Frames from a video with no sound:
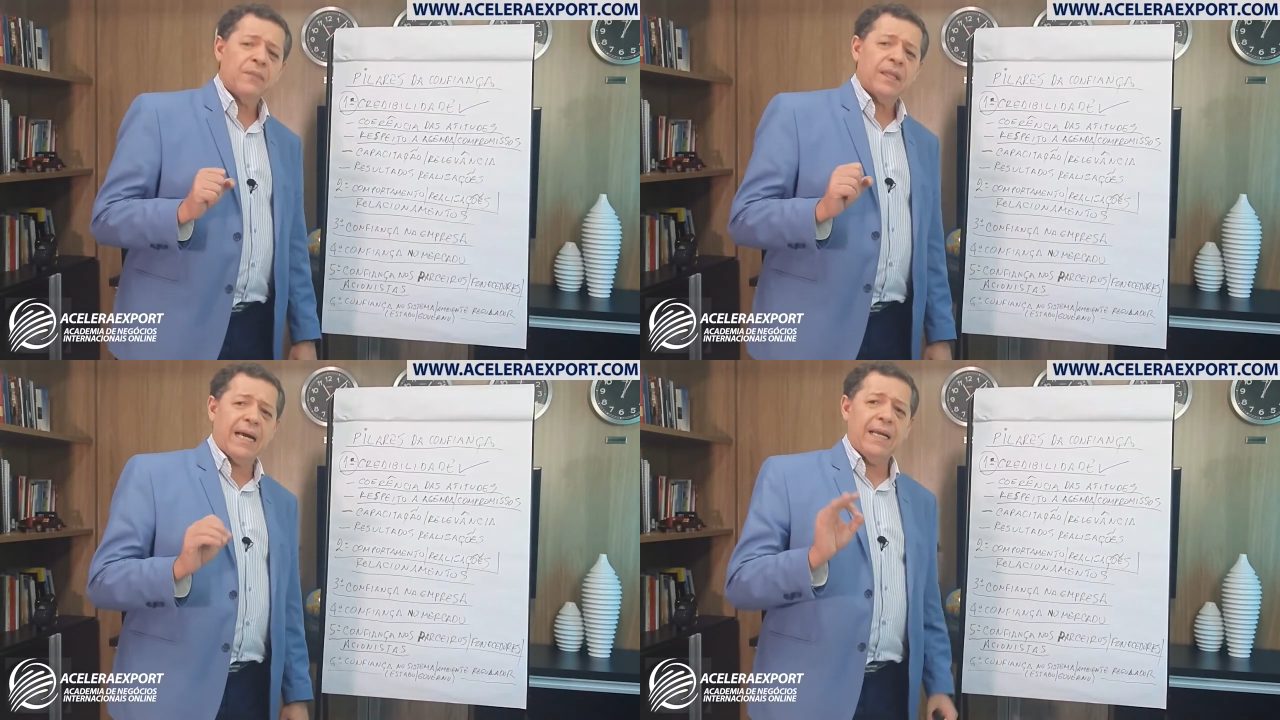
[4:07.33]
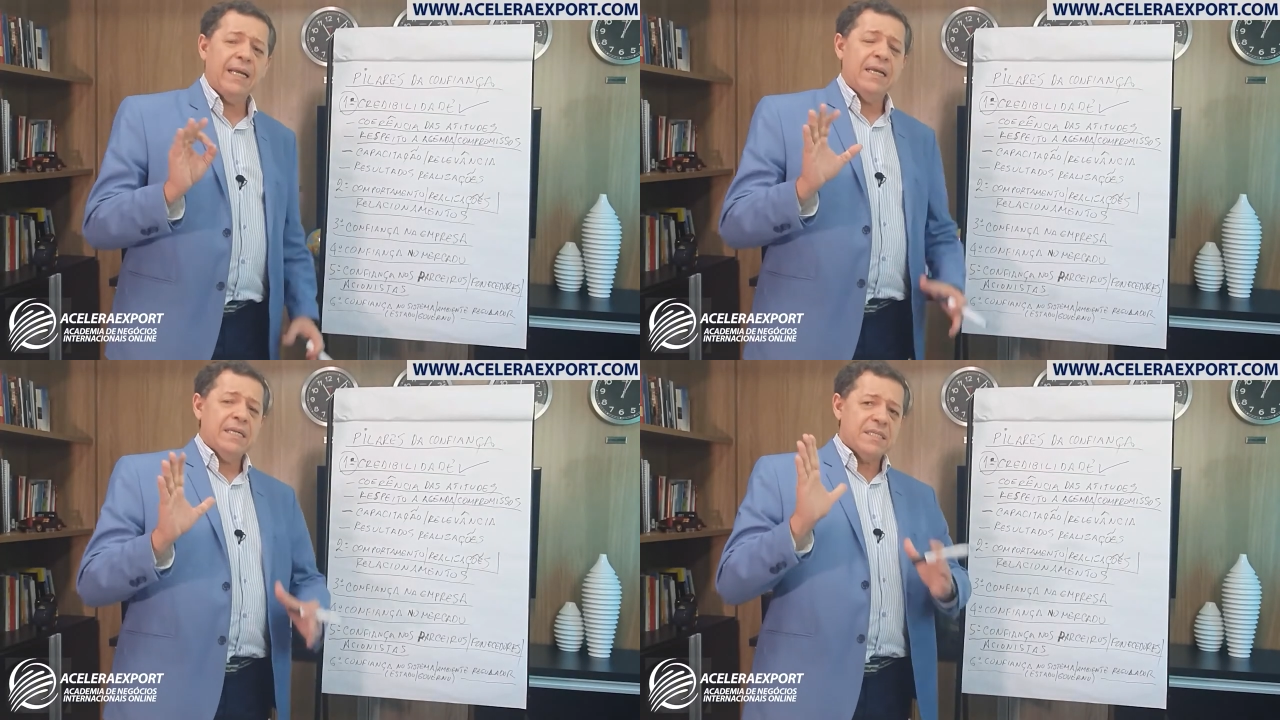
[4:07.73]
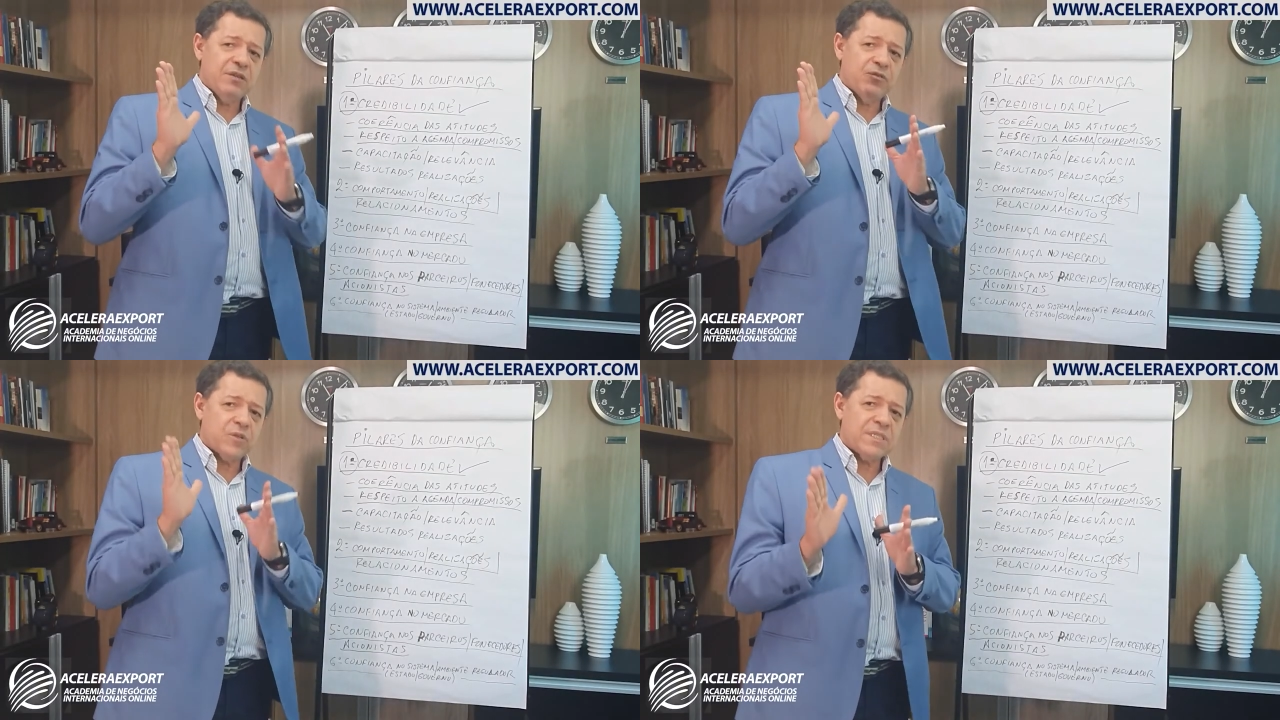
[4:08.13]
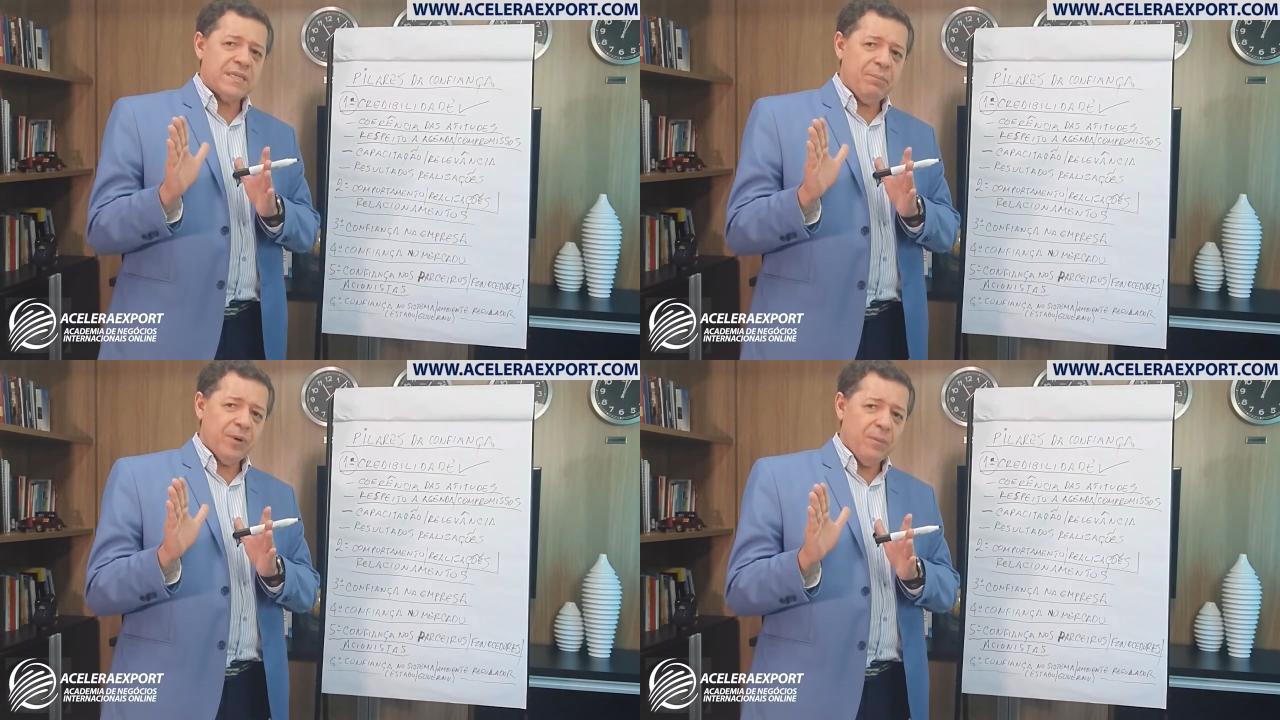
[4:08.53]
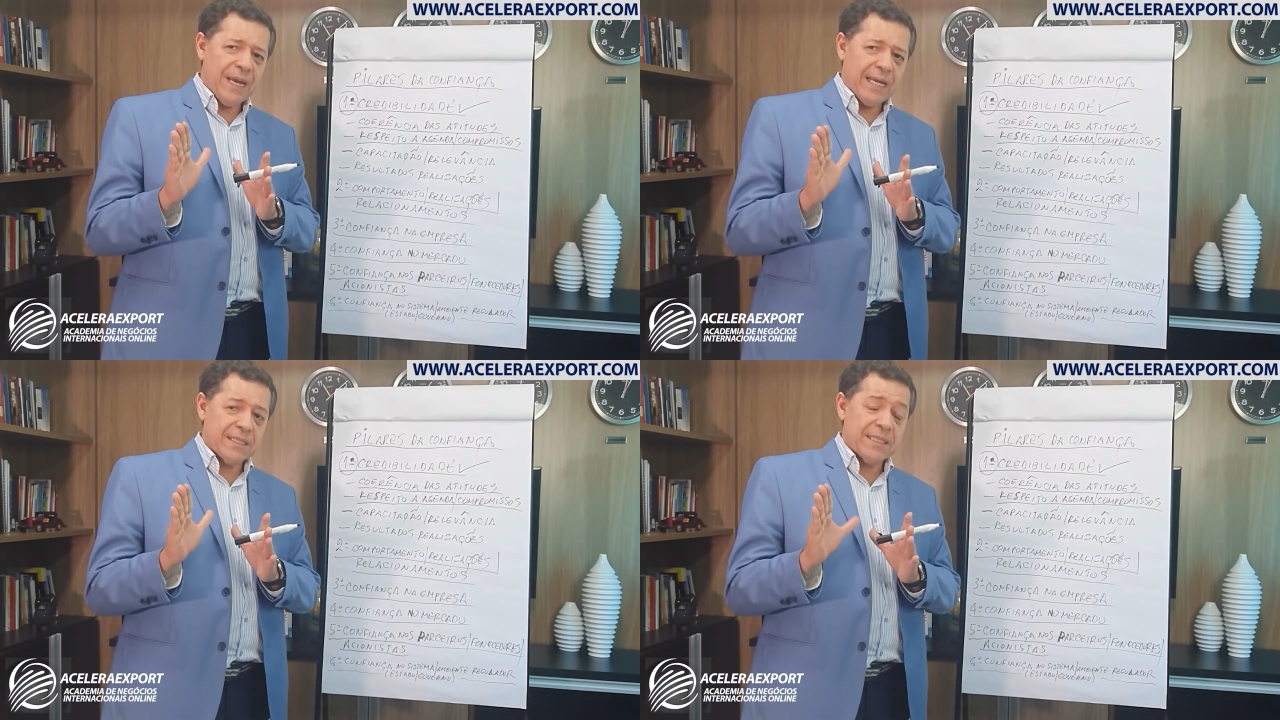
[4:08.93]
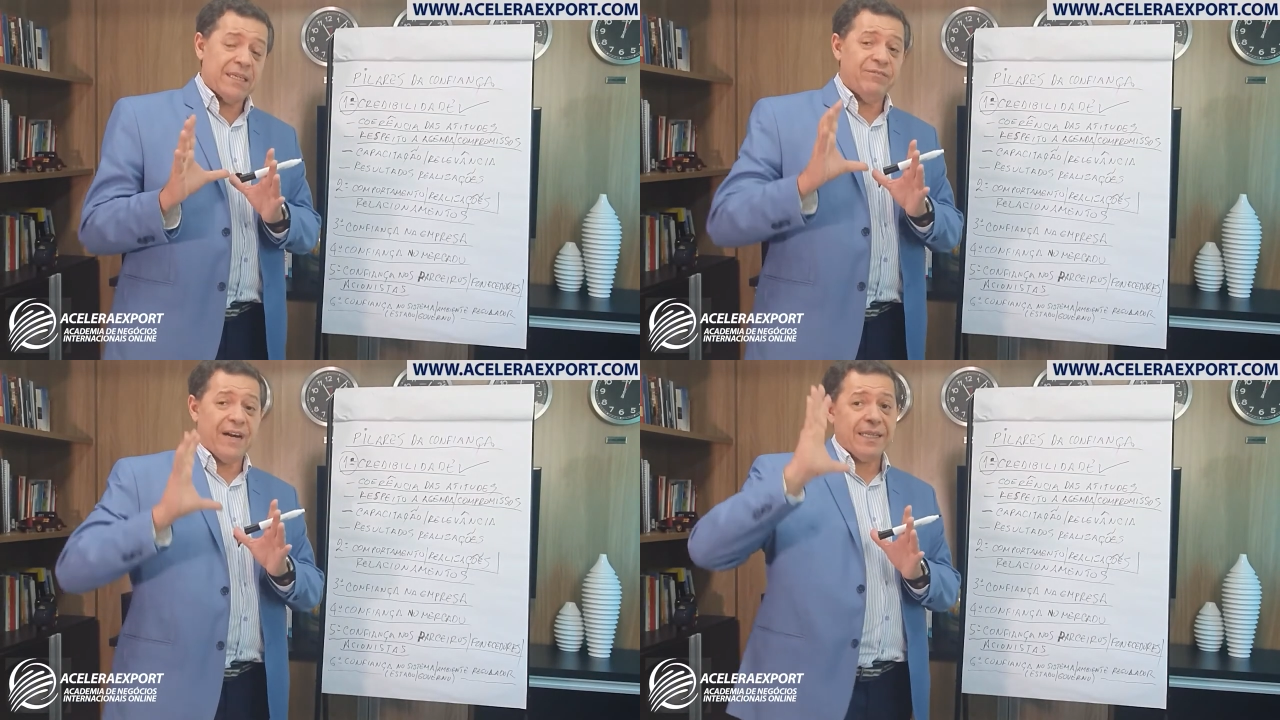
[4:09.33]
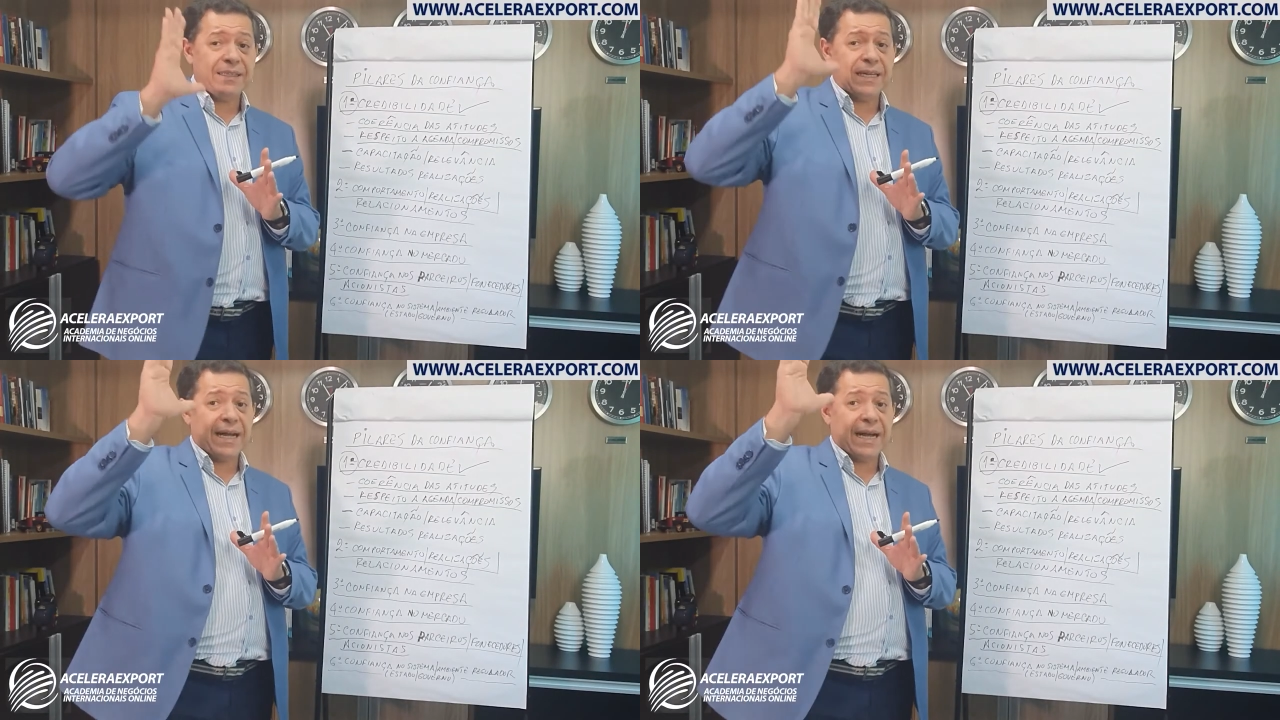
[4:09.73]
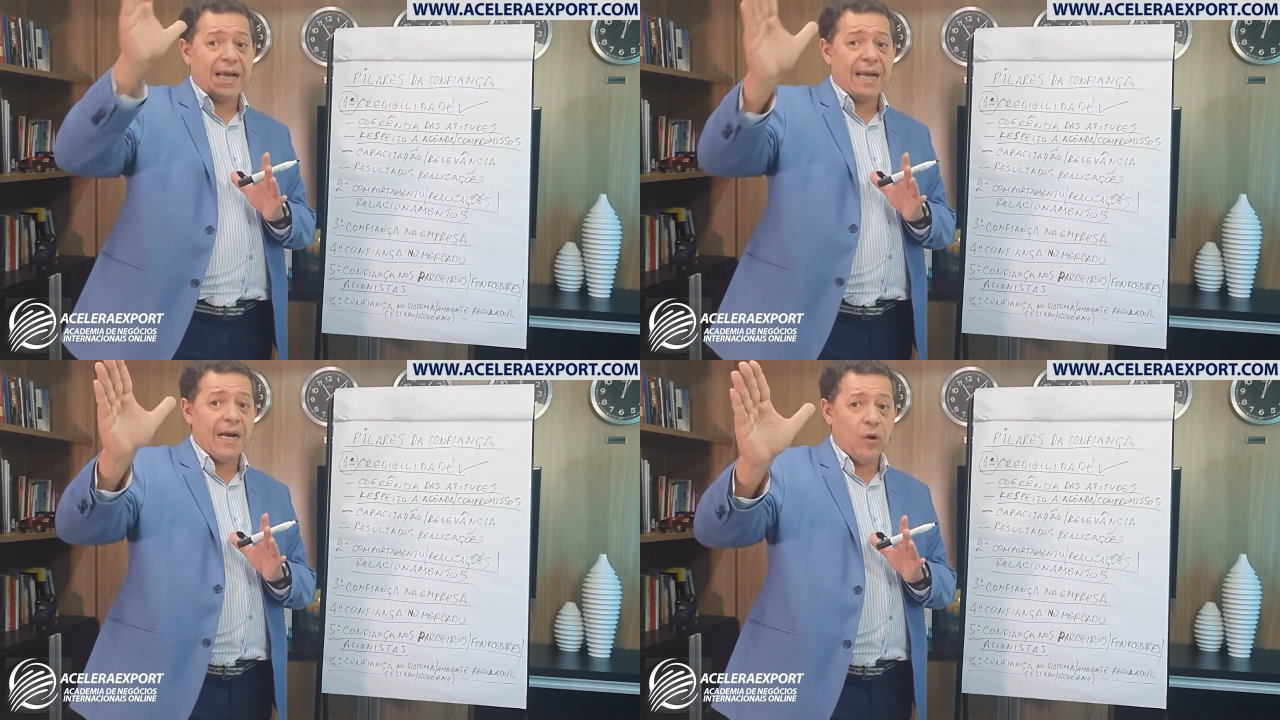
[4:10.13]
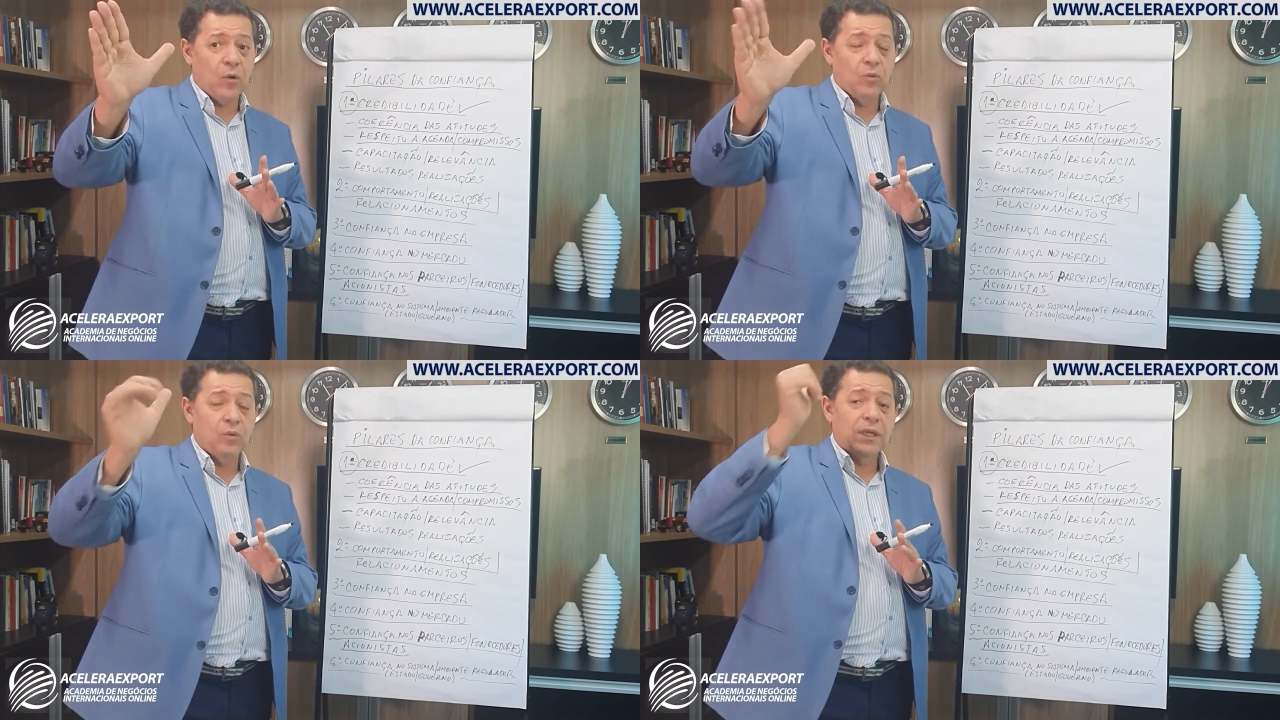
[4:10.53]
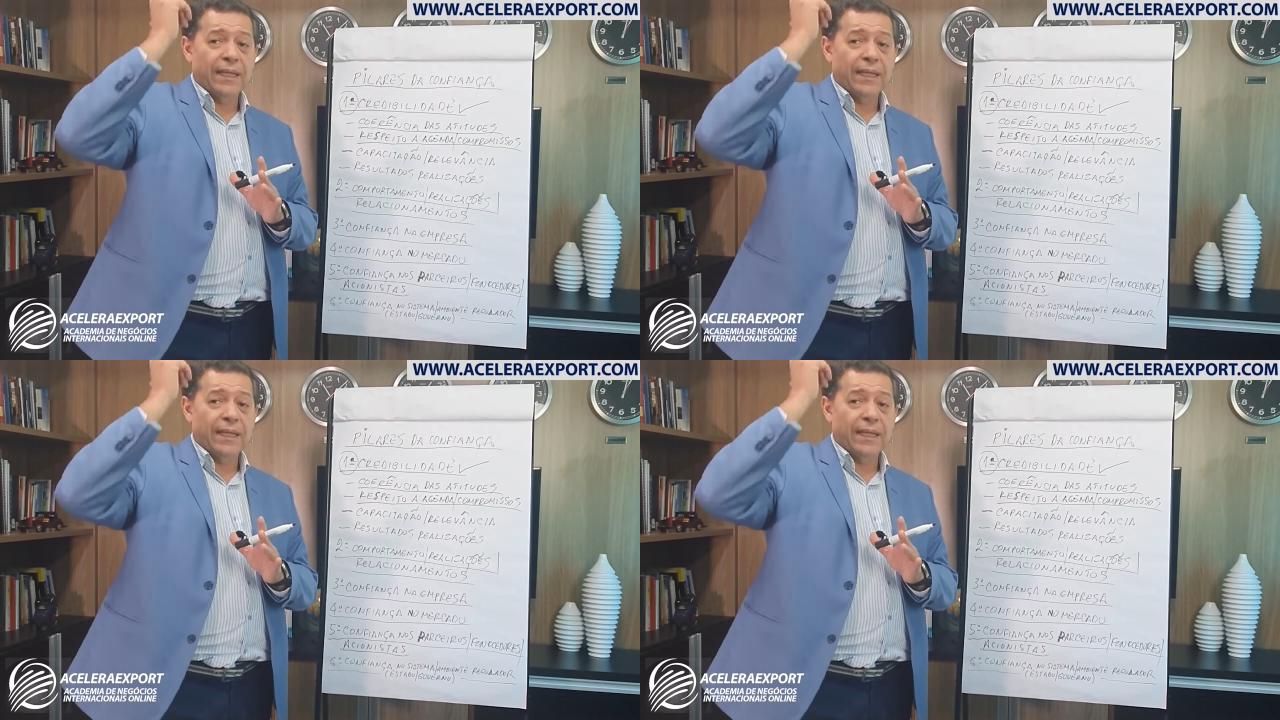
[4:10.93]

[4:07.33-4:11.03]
tá? Se você promete que vai entregar algo